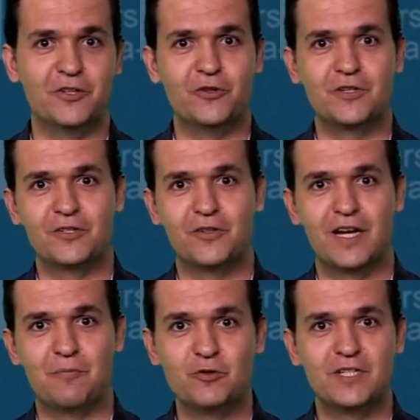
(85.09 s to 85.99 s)
todo esto de
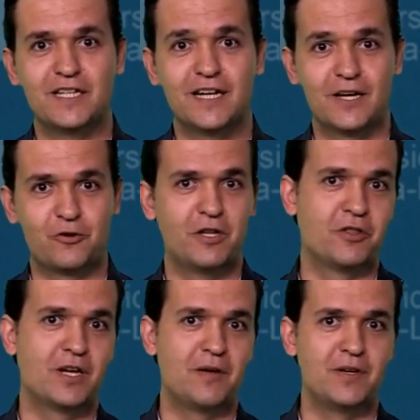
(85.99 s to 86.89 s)
la música que
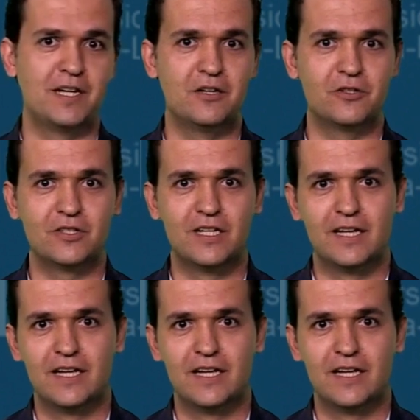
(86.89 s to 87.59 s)
colecciona vinilos